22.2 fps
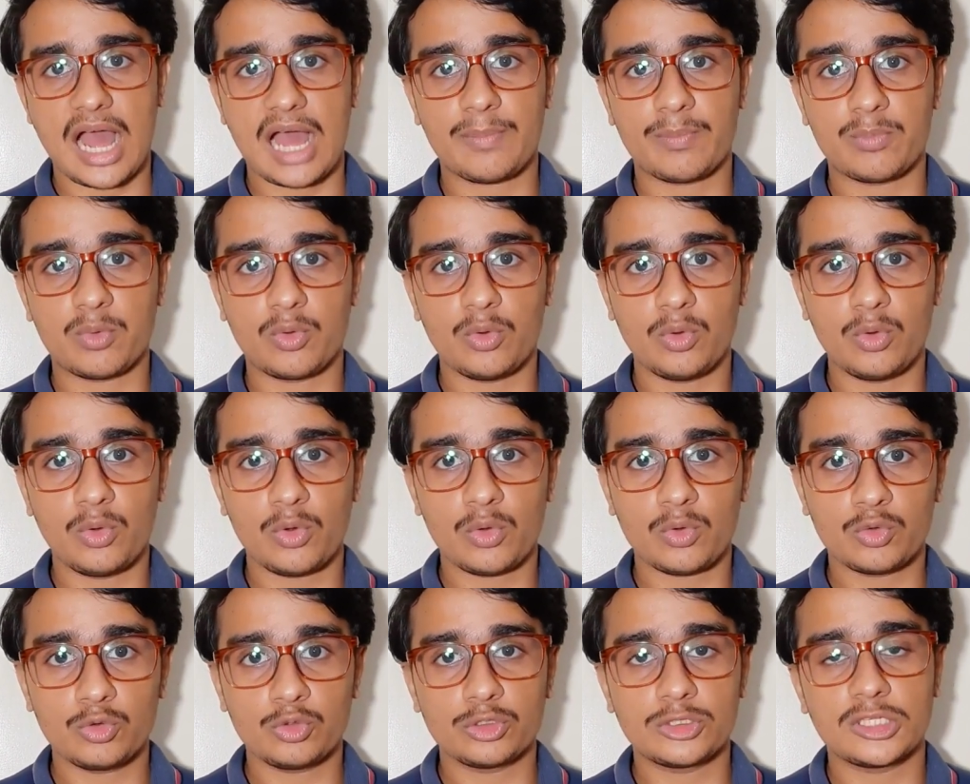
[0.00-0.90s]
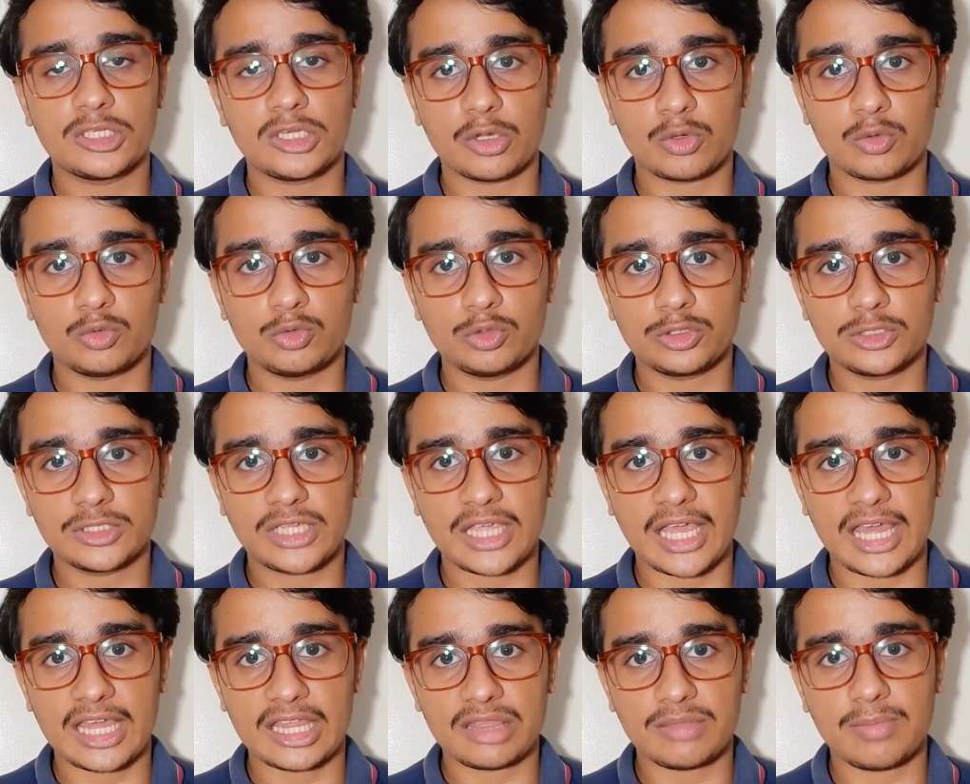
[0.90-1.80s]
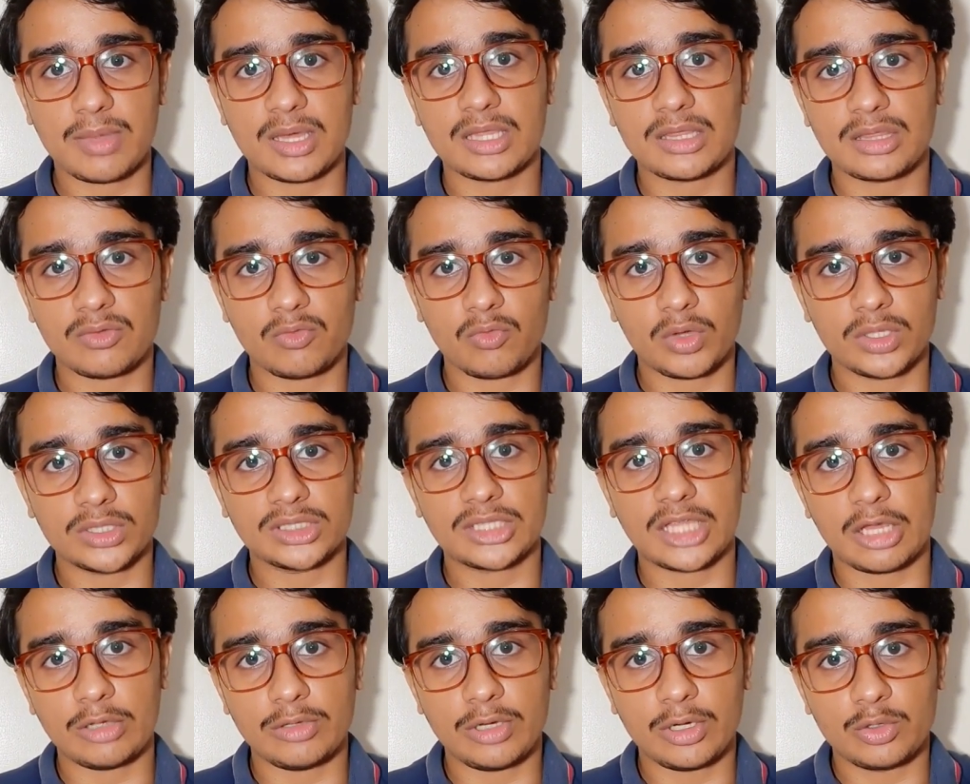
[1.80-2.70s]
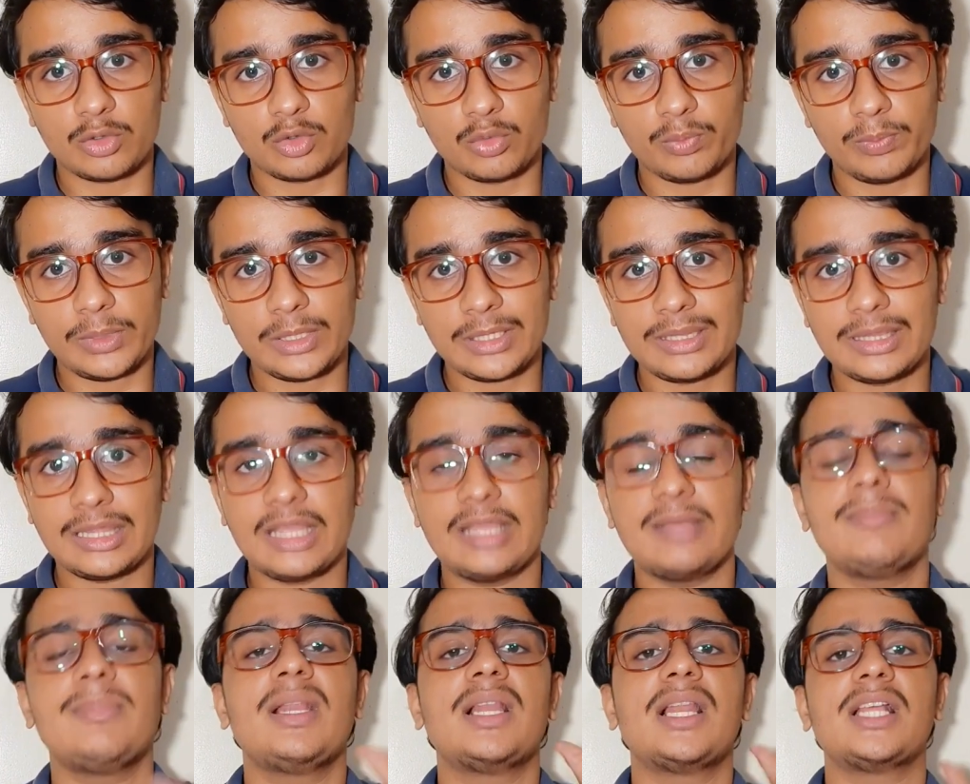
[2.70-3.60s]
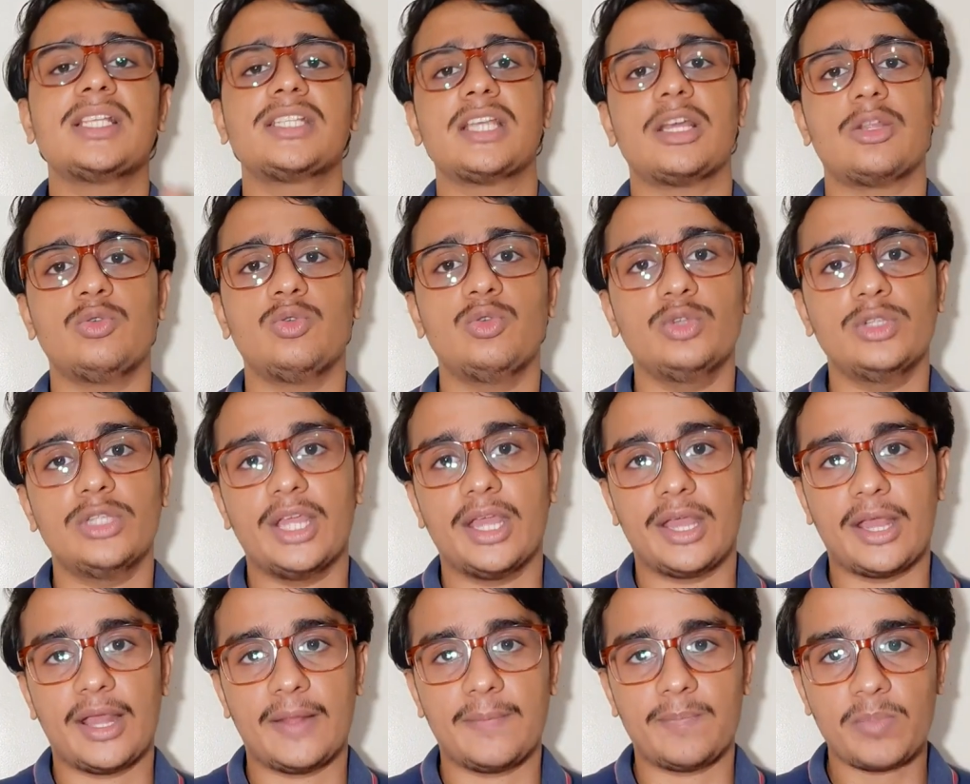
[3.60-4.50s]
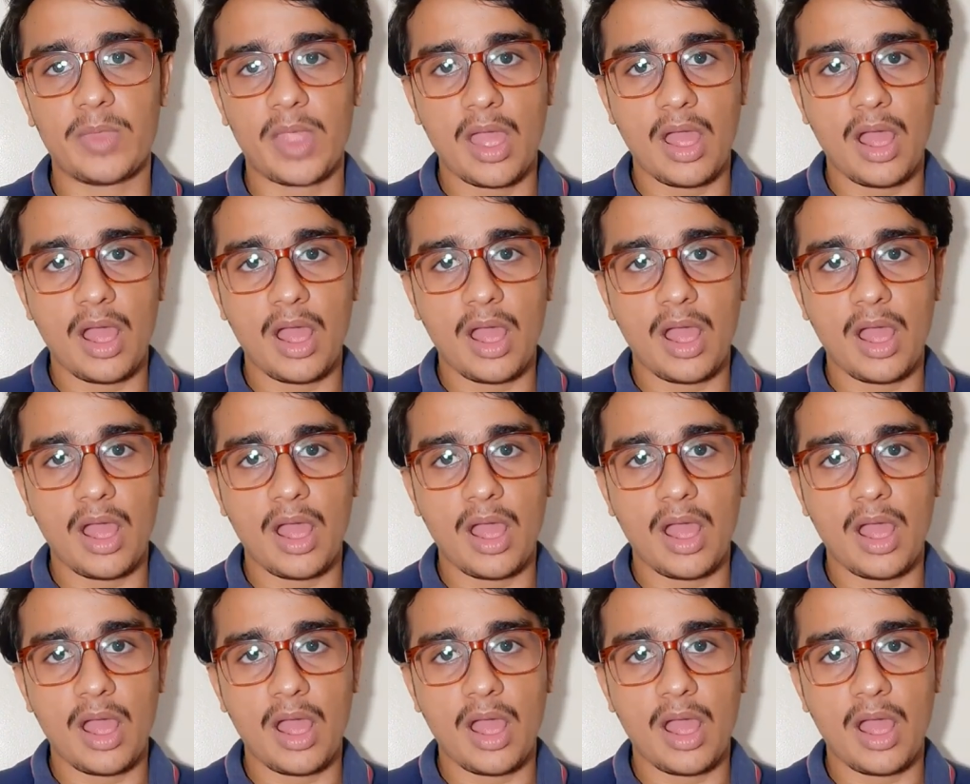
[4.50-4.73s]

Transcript: आपको कुछ ना कुछ कैशबैक्स वन थाउजेंड रुपीज़ से ही मिलना चालू हो जाएगा